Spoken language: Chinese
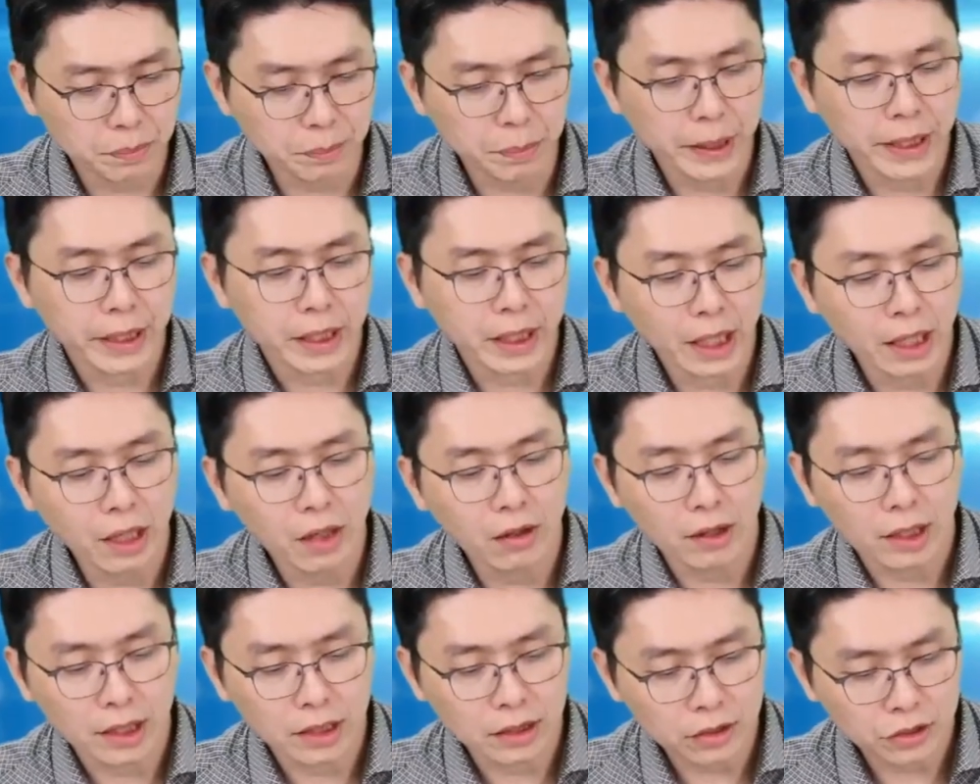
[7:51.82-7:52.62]
倍，刚
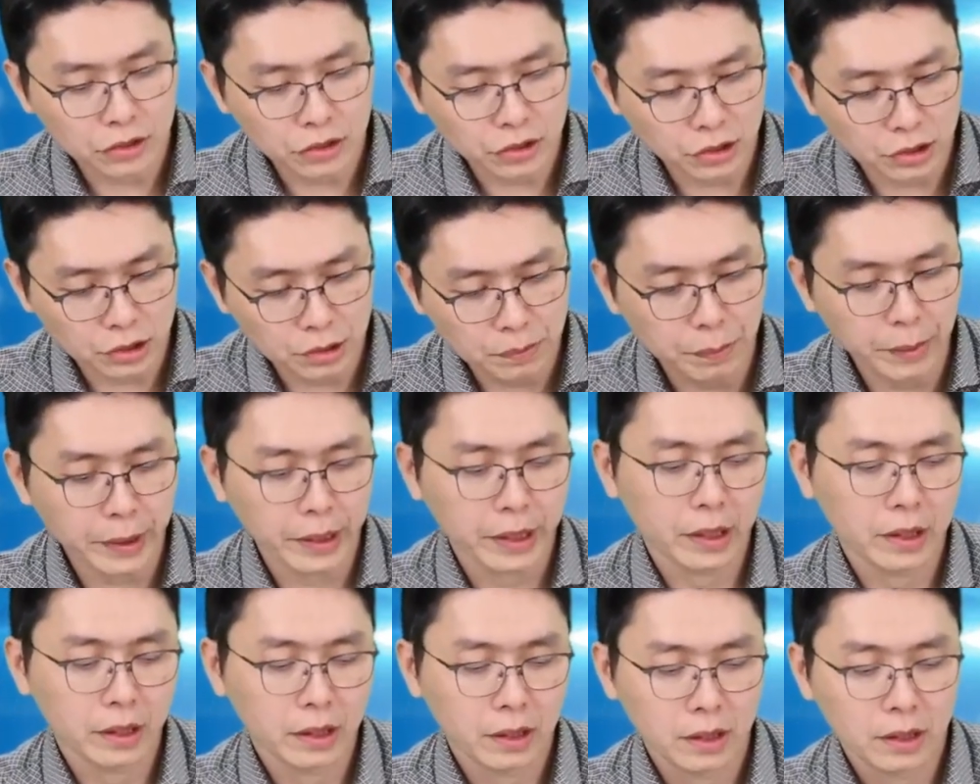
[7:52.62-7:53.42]
好来到10
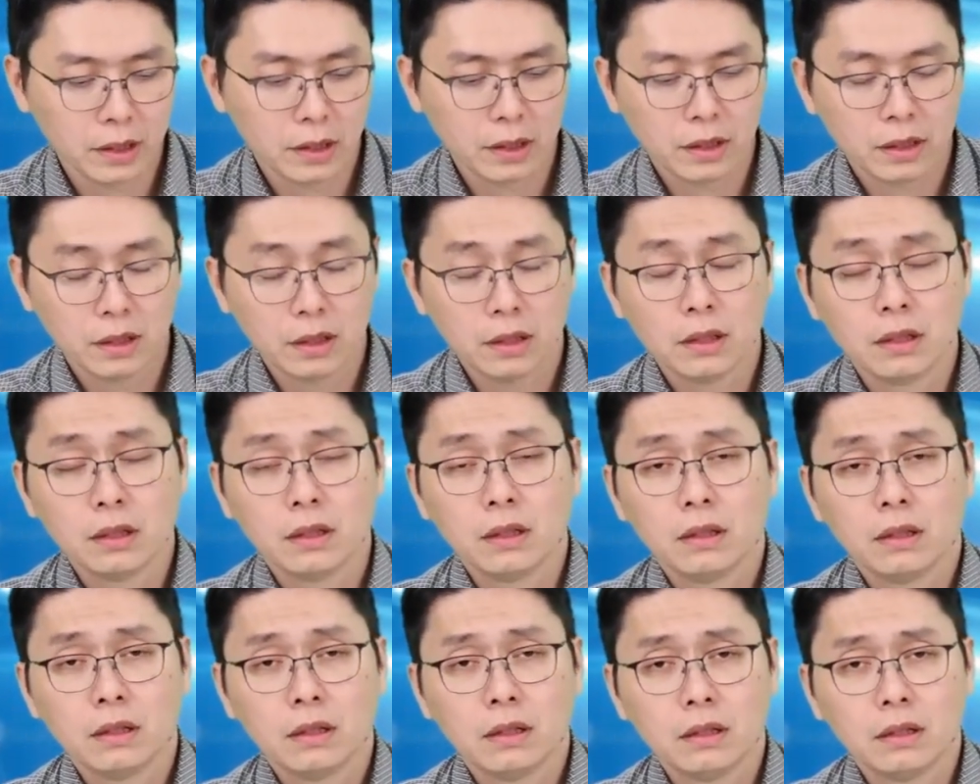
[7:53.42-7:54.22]
倍，
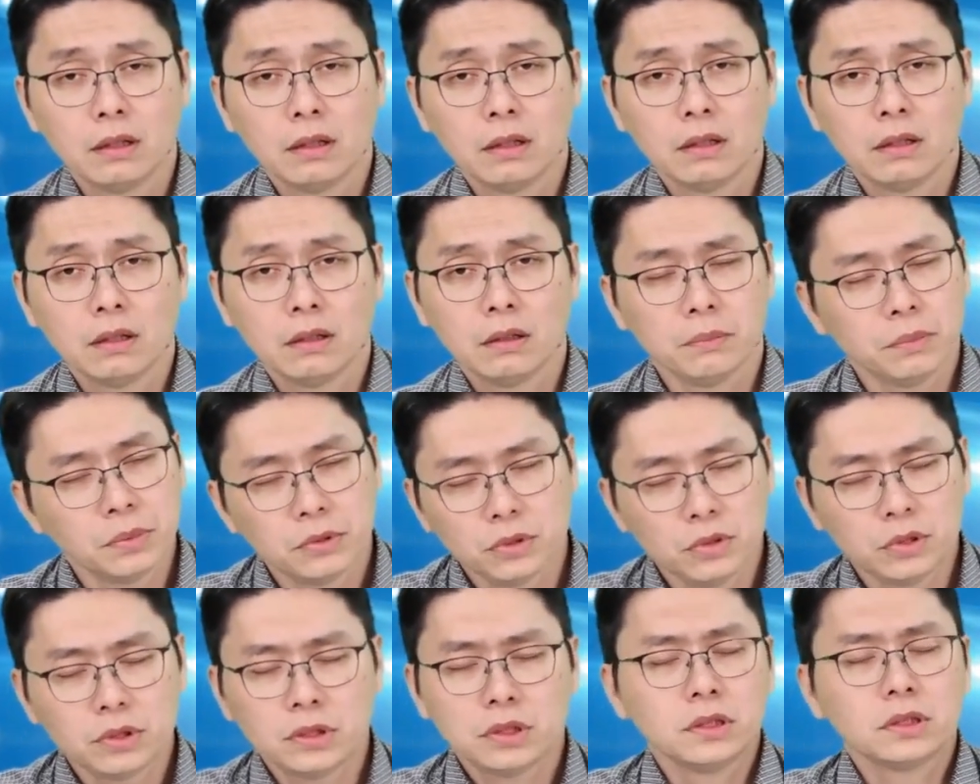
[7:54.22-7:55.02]
不
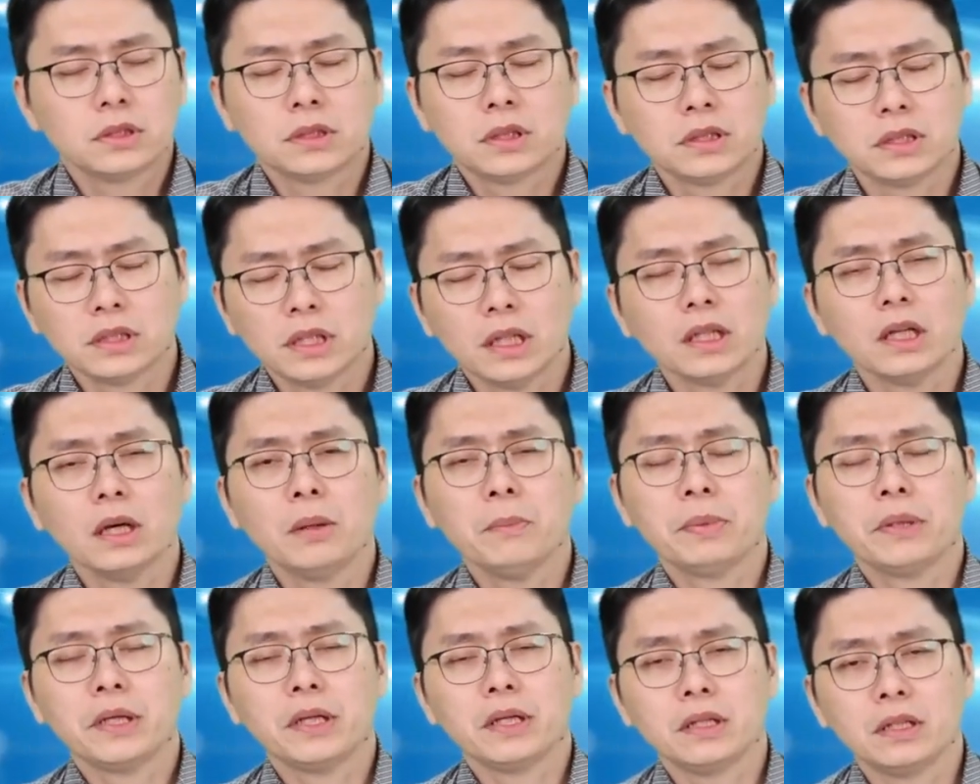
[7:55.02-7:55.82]
是这相
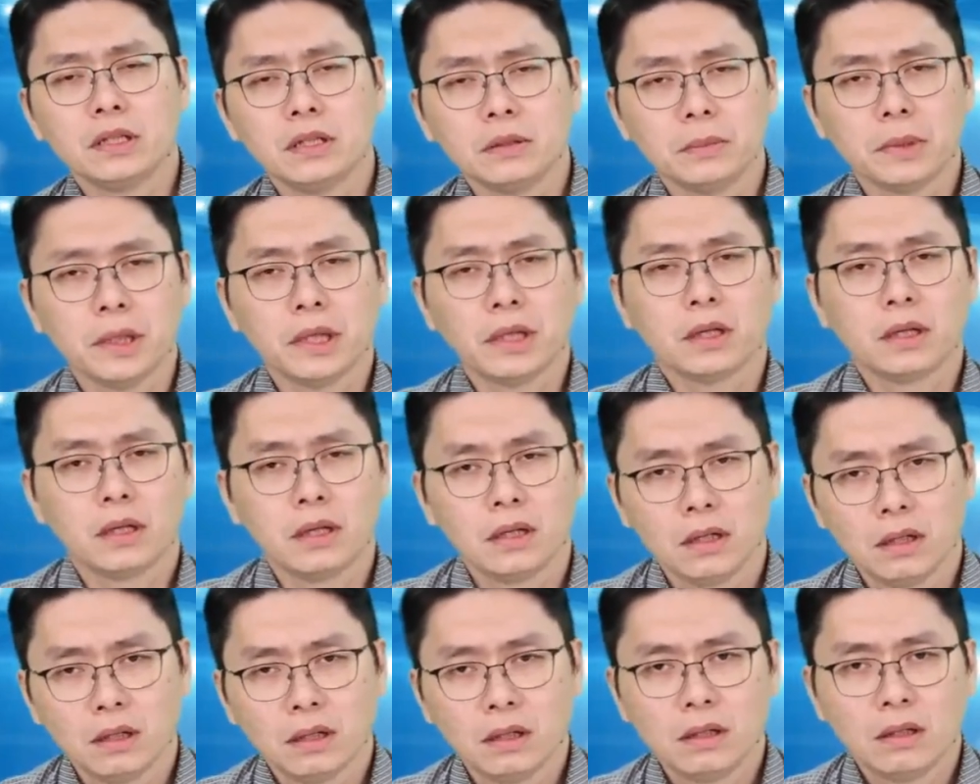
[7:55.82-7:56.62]
当便宜吗？
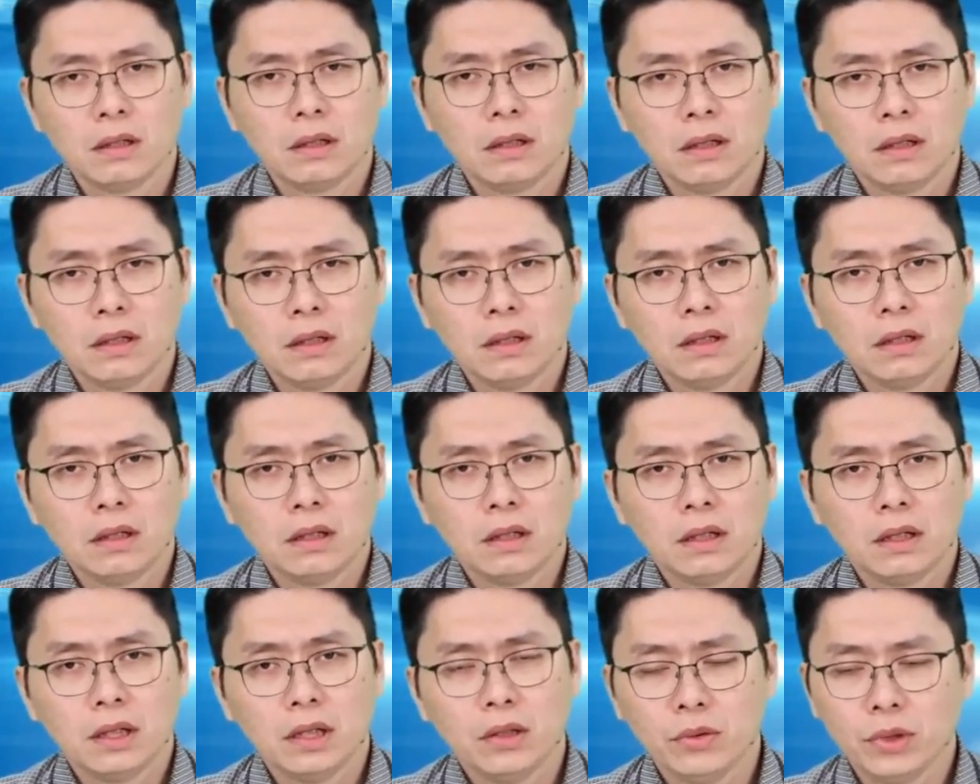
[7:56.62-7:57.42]

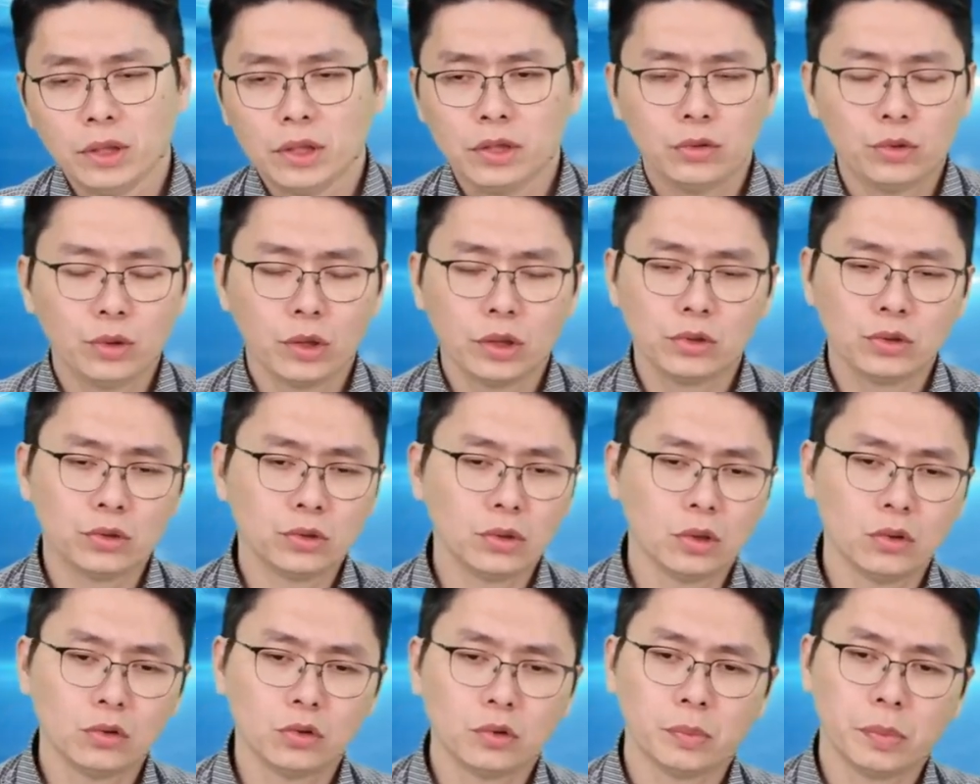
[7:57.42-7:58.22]
因为一堆军
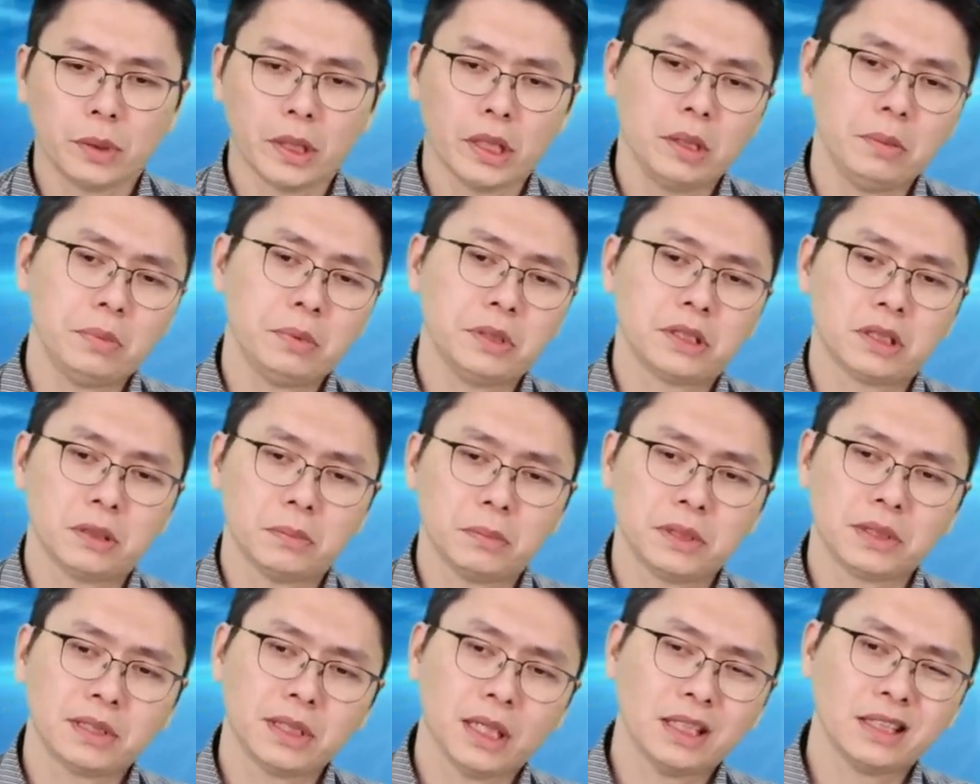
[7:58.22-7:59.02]
工股本益比什
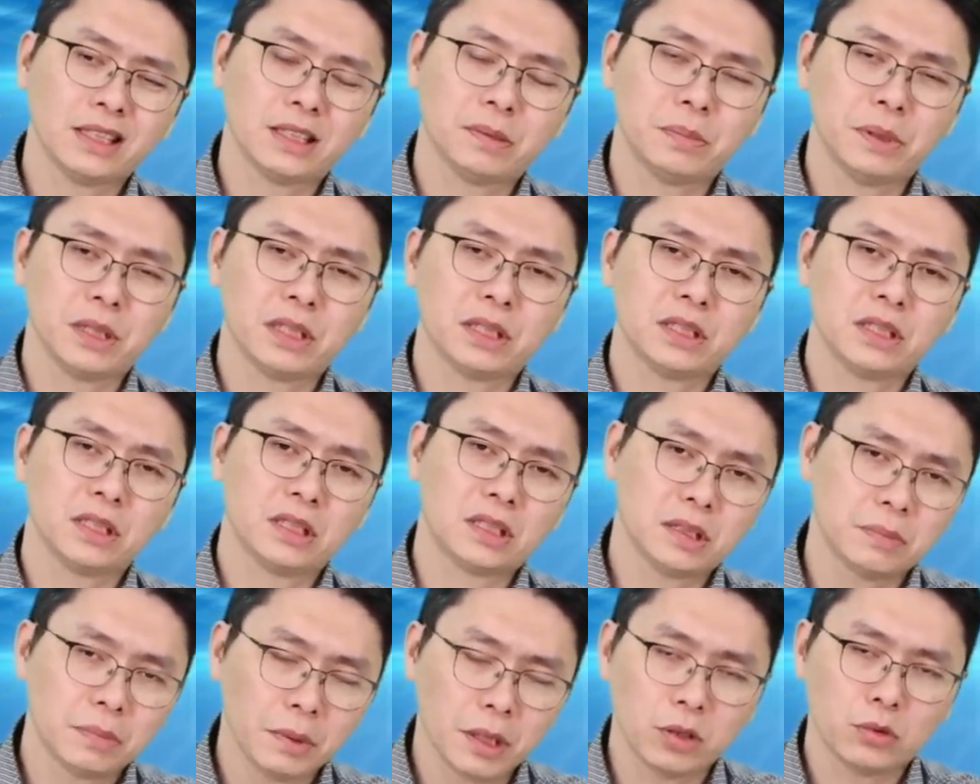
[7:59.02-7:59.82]
么30倍、
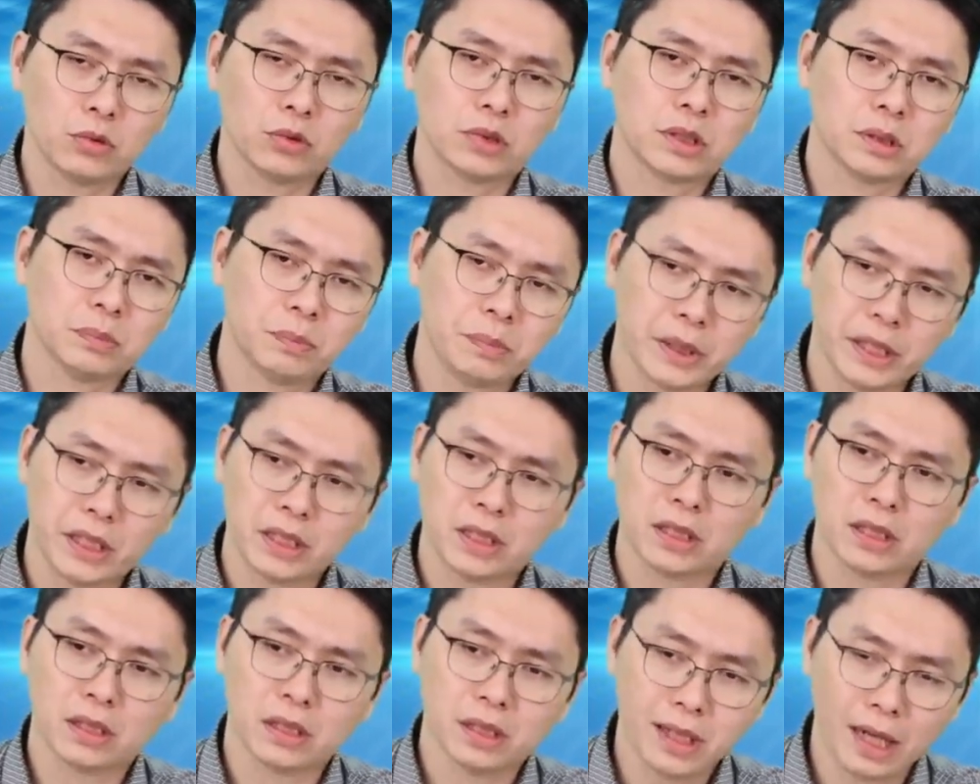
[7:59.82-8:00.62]
40倍、50倍
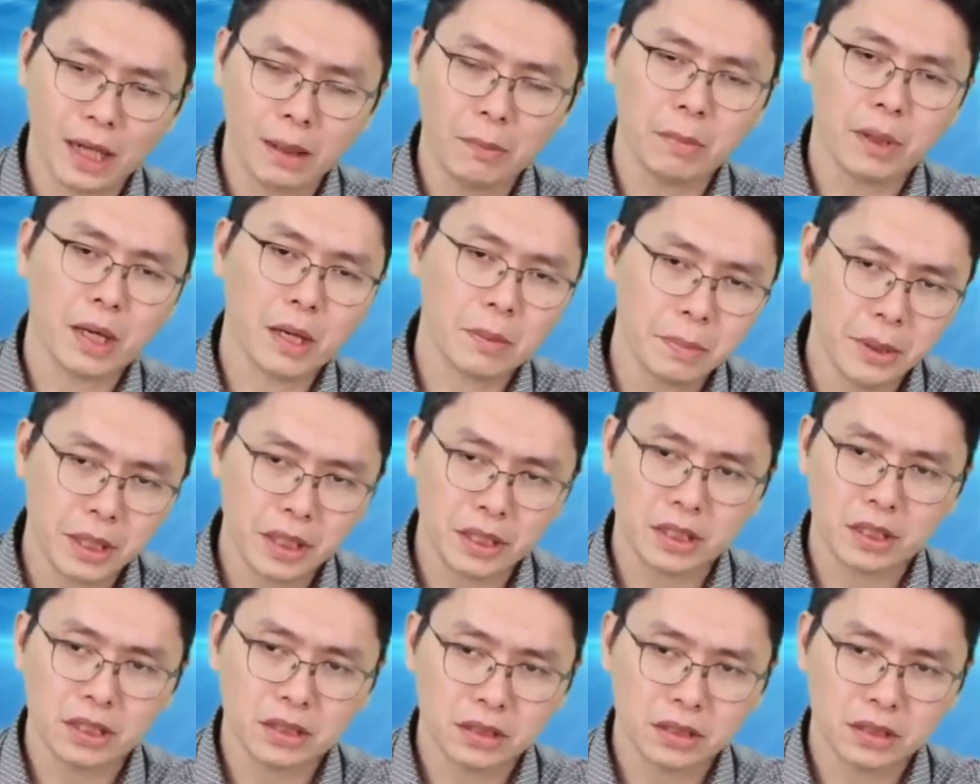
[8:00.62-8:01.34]
的、200倍的、